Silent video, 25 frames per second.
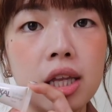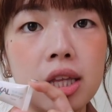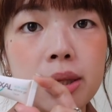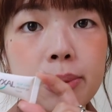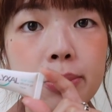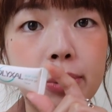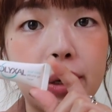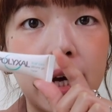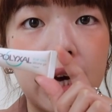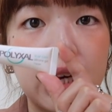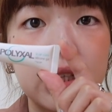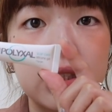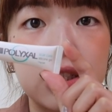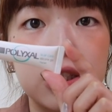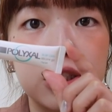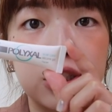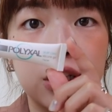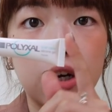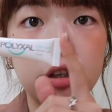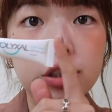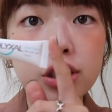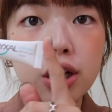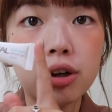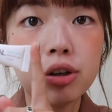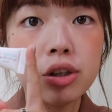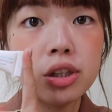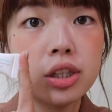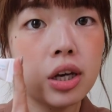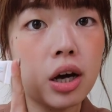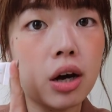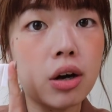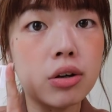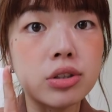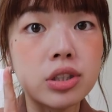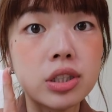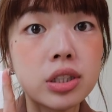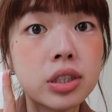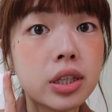你们看这小小一
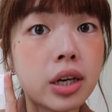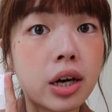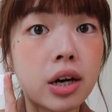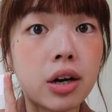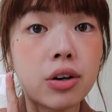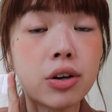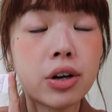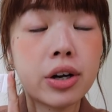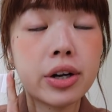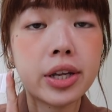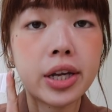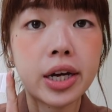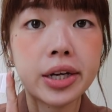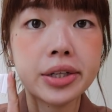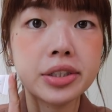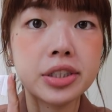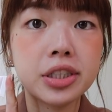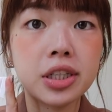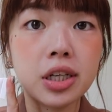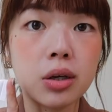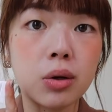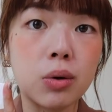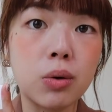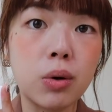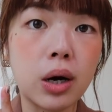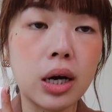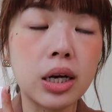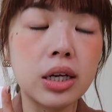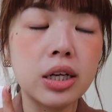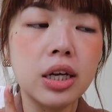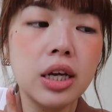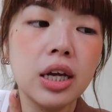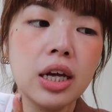条，这条要两千块。